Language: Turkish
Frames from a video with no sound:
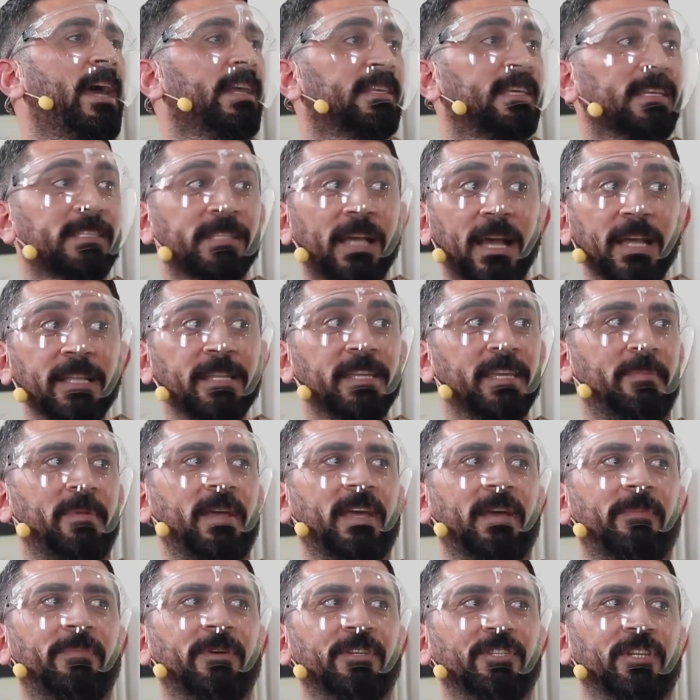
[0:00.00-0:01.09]
Herkes aynı
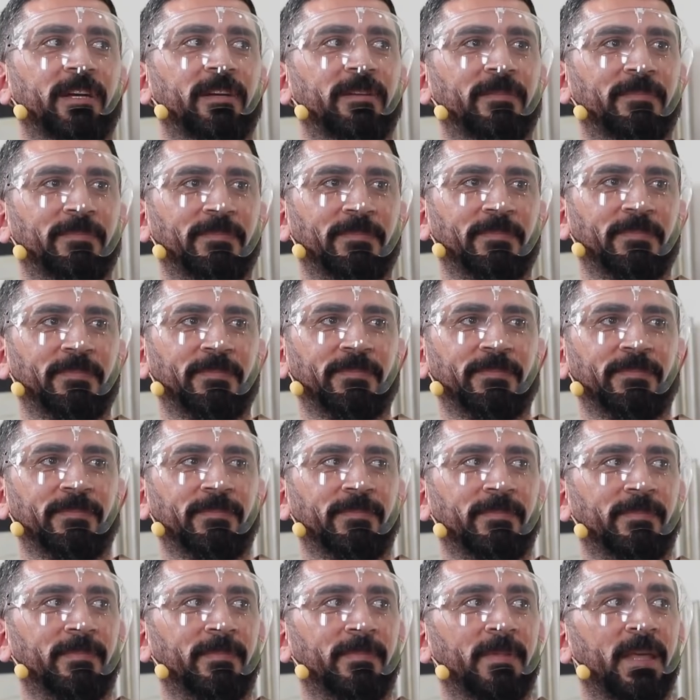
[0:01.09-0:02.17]
yemeği yapacak. Var mısınız?
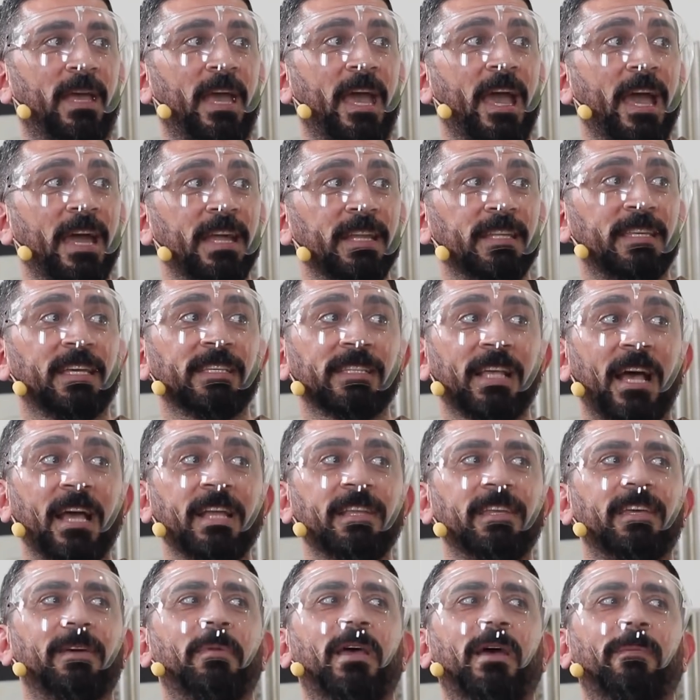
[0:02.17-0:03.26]
Vallahi yaparım ben. Herkes
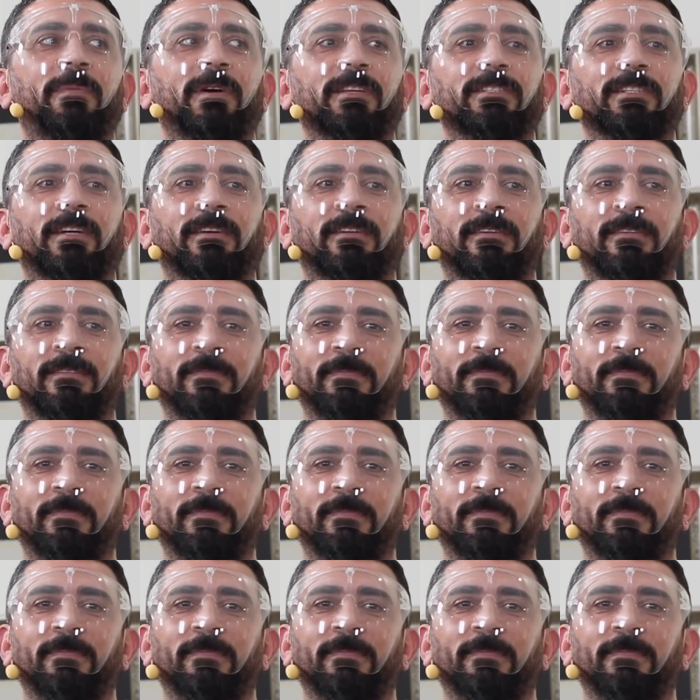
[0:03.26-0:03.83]
aynı yemeği yapacak.